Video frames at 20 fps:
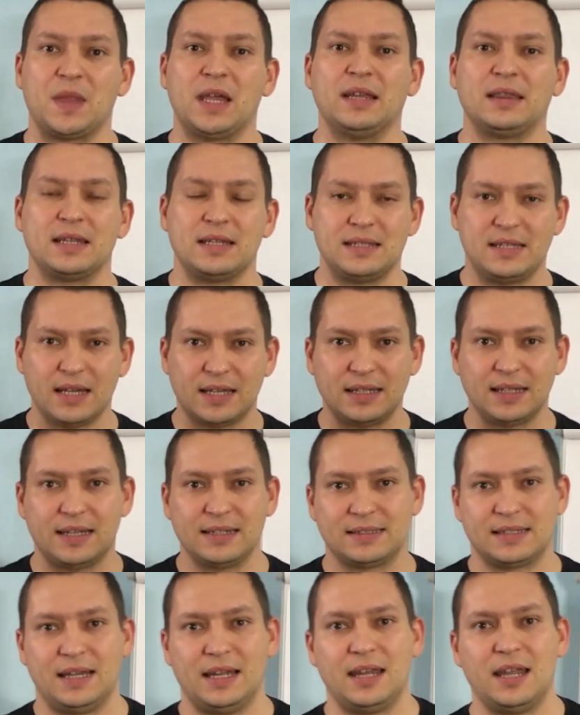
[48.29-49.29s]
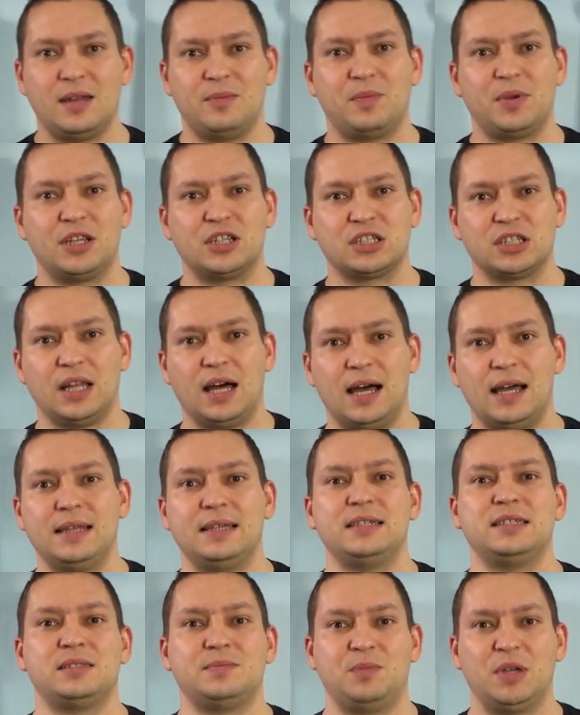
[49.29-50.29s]
Эта техника скорее
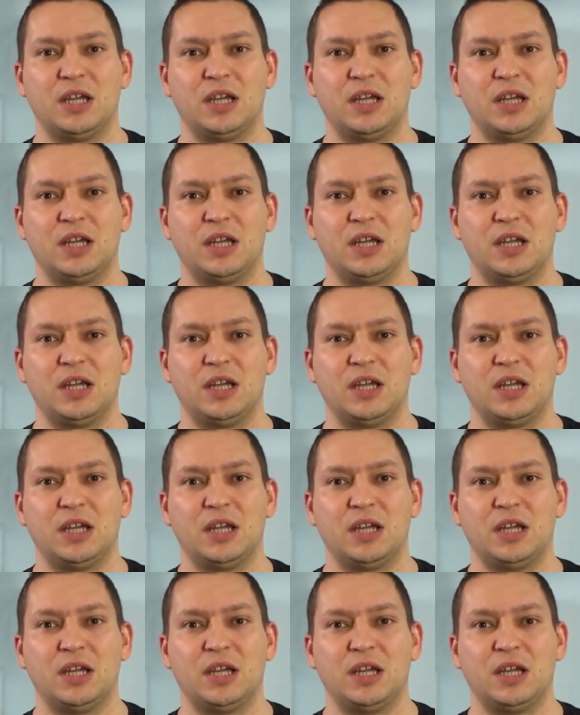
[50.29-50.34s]
пришла из